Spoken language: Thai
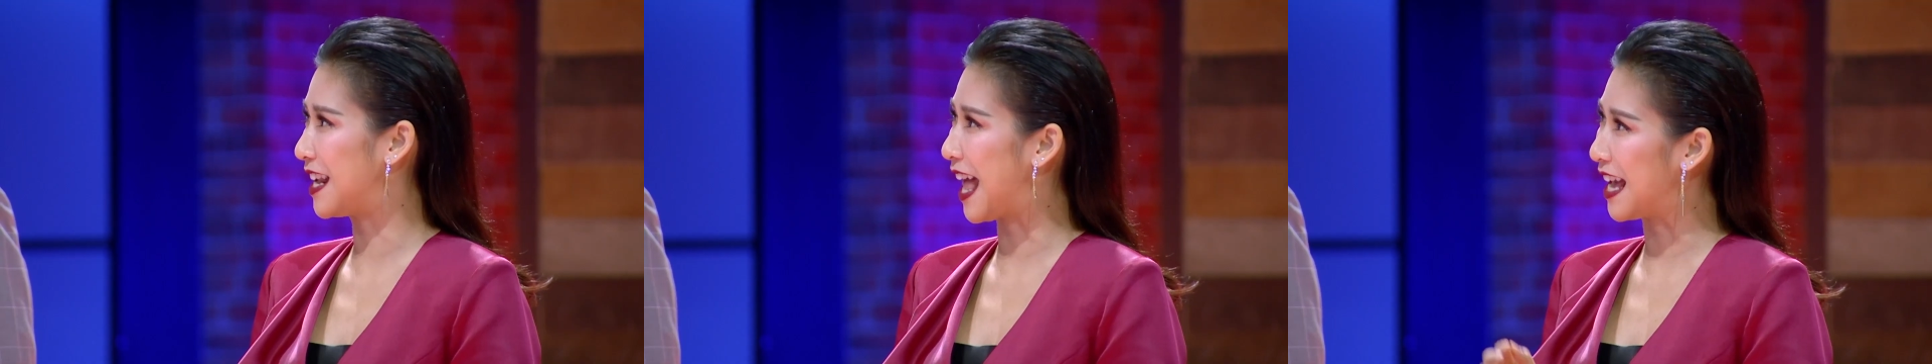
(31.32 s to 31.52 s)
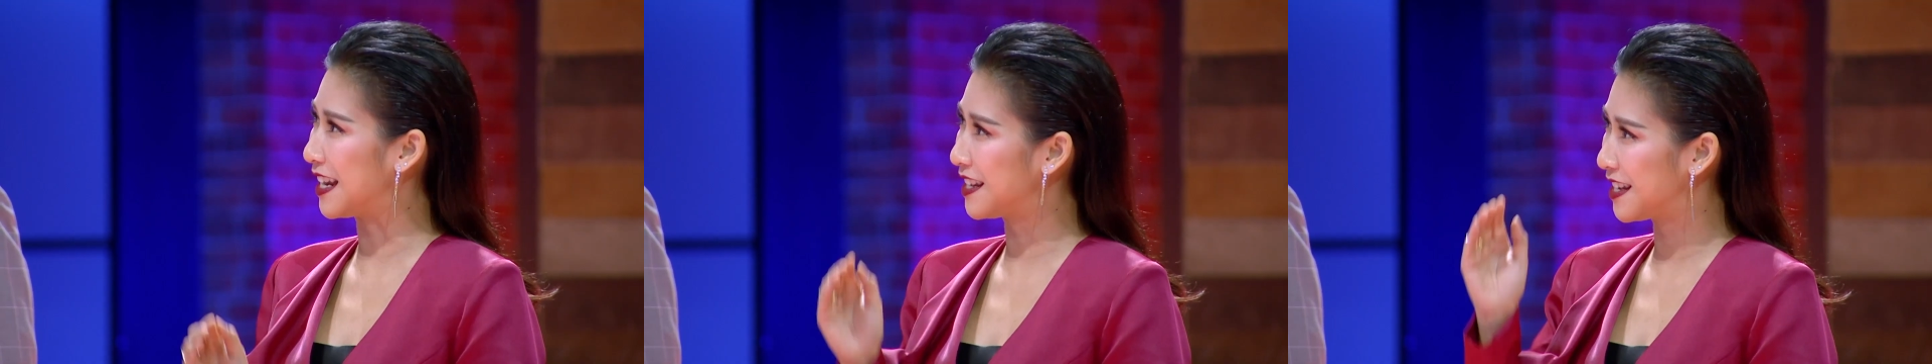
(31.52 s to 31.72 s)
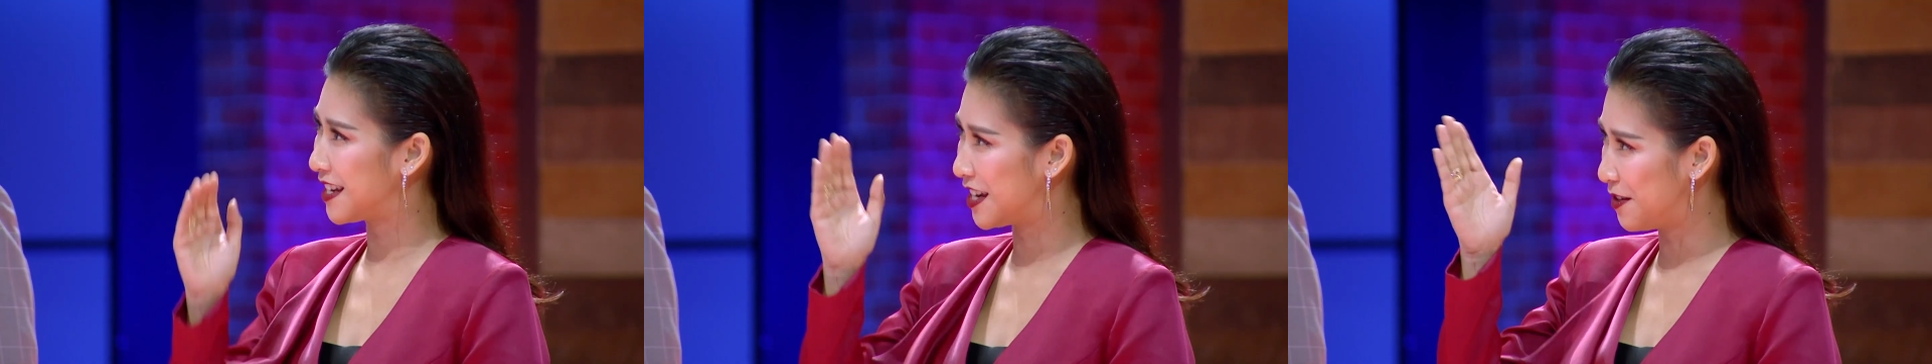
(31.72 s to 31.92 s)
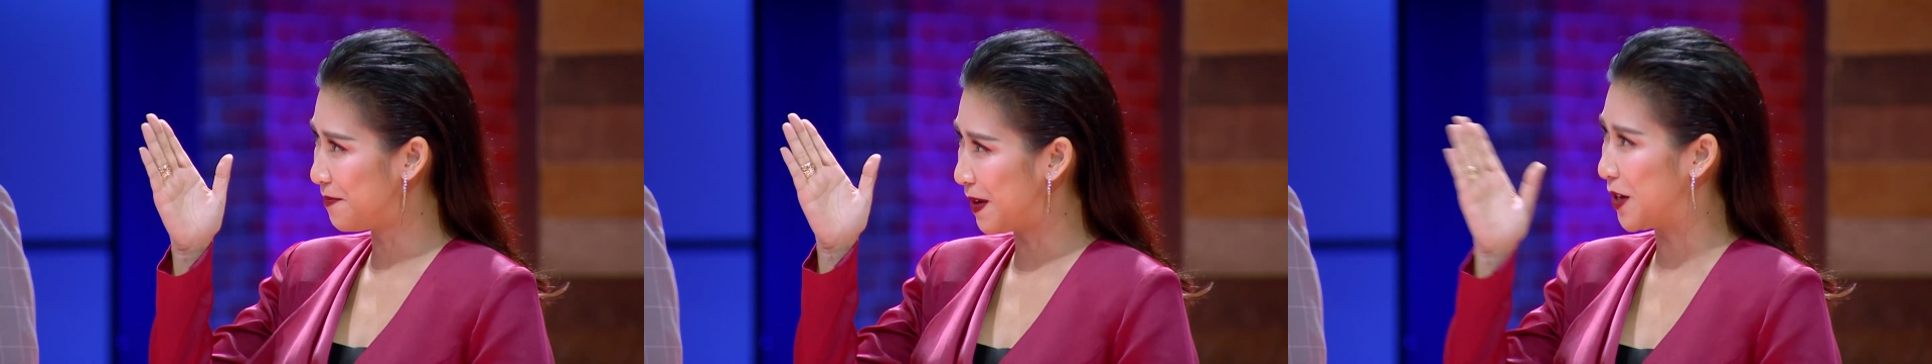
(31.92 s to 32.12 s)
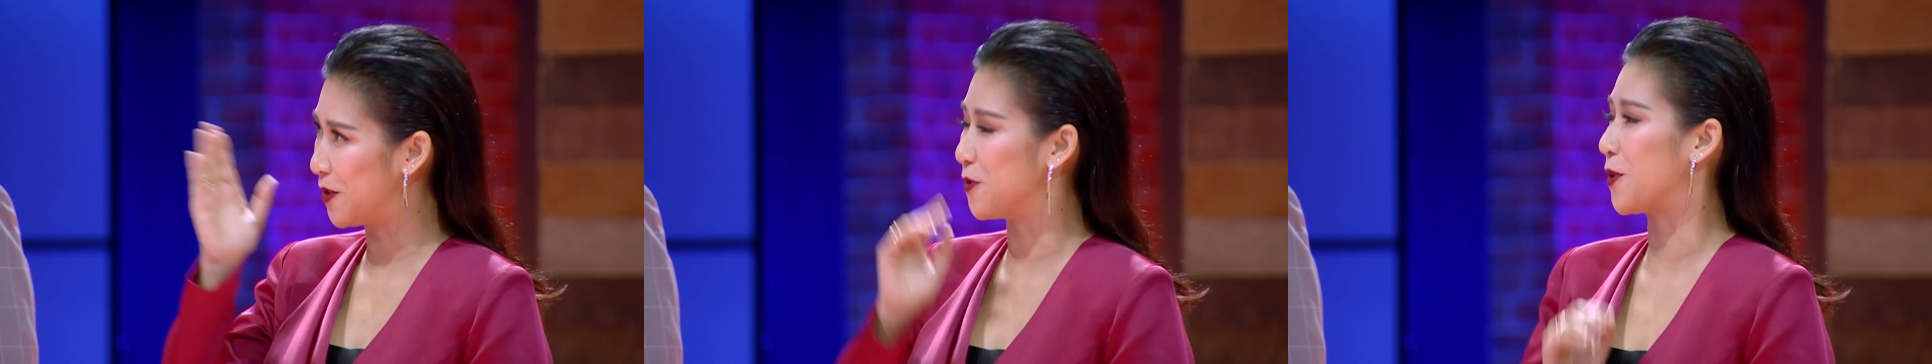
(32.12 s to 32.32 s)
ญลัดขึ้น
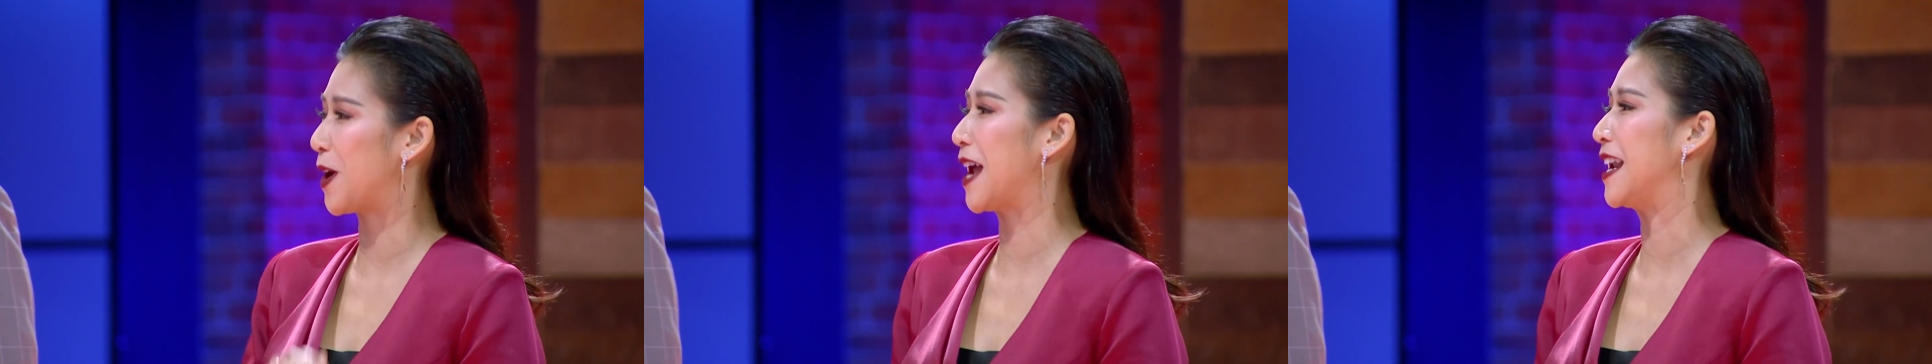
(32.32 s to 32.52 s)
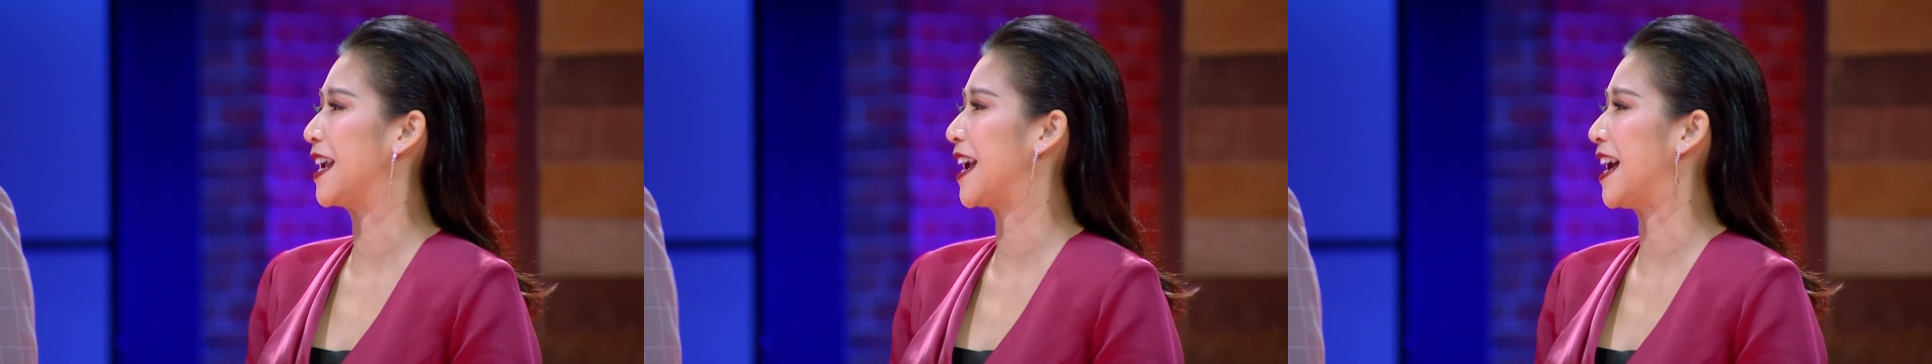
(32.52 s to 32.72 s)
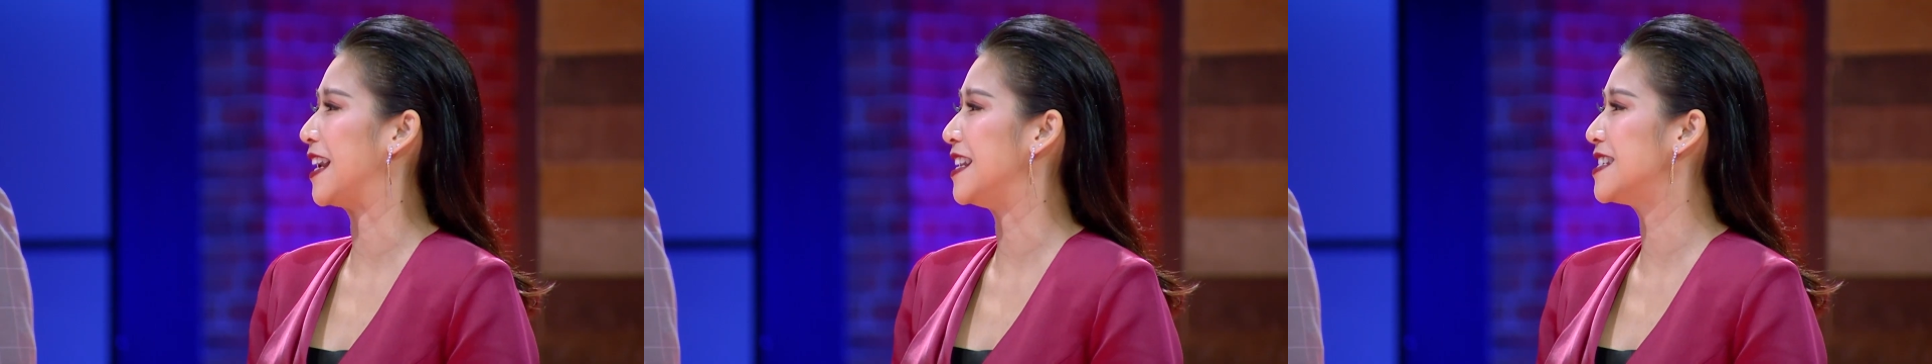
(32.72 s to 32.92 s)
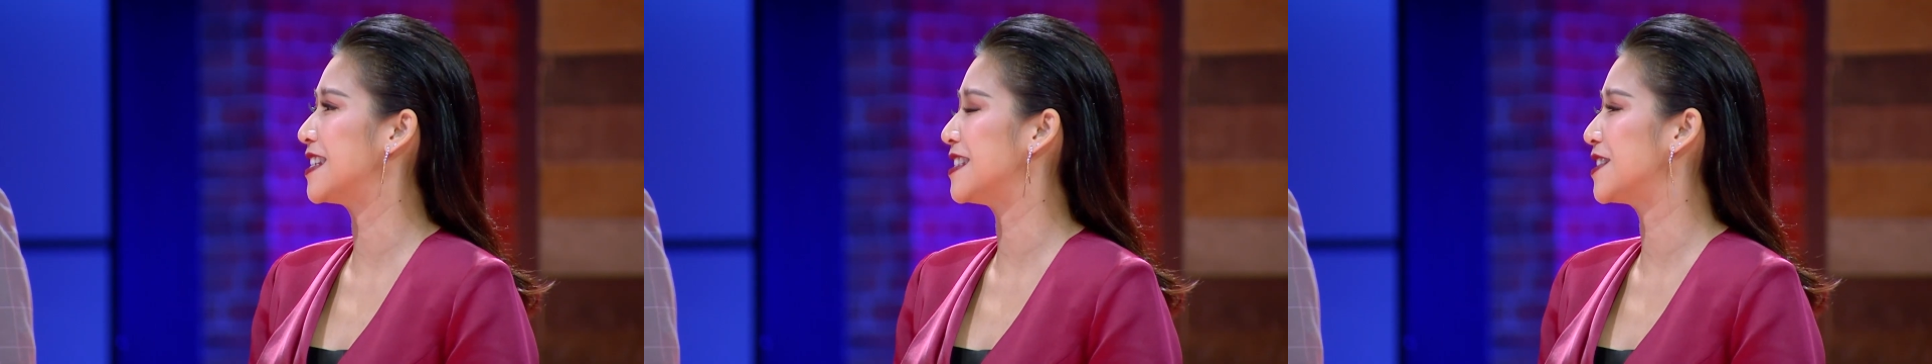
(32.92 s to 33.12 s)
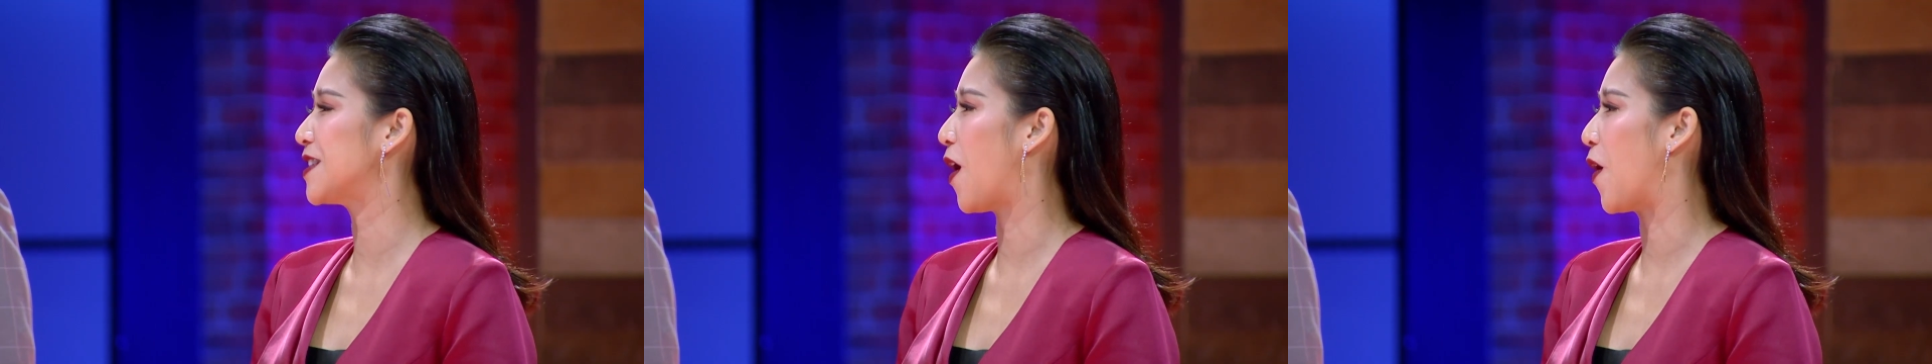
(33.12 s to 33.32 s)
ไปดูการแข่งขันที่
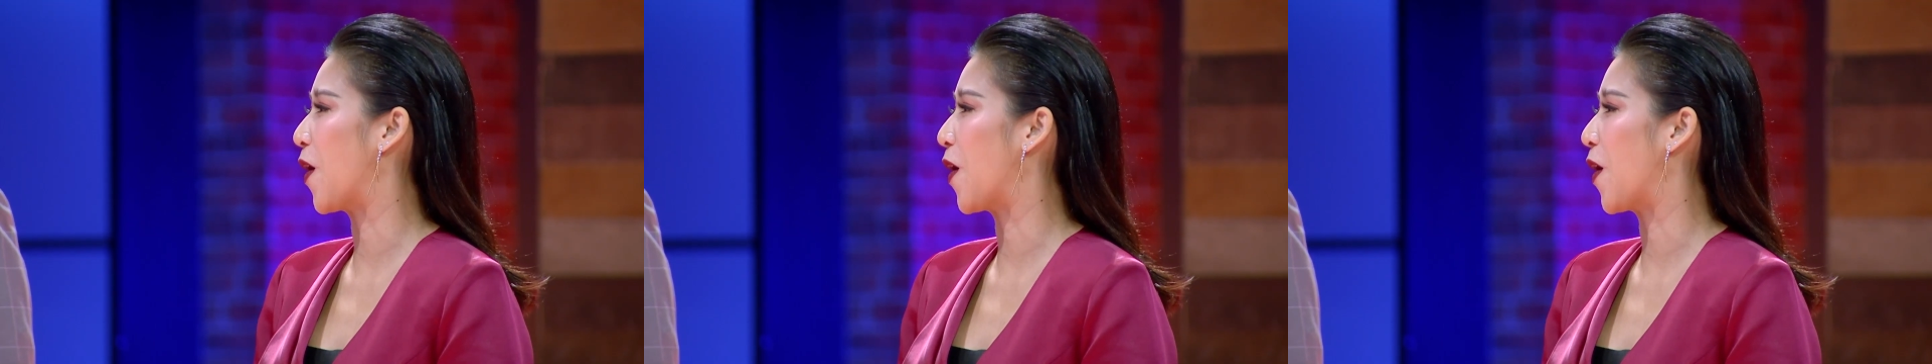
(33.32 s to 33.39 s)
ชั้นสอ